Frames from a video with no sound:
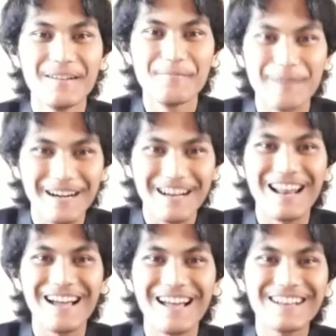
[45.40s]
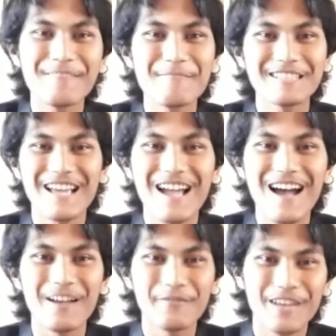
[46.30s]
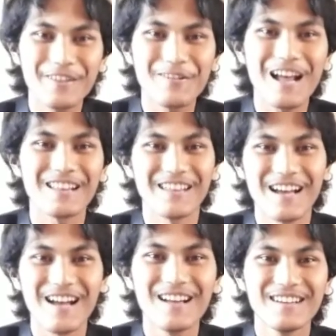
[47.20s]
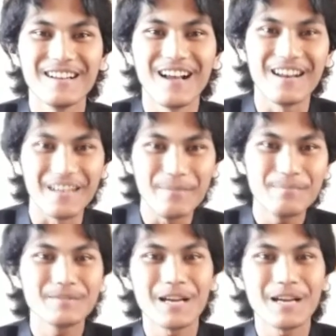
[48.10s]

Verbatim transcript: Perkenalkan, nama saya Alfian Nur Arta dengan NIM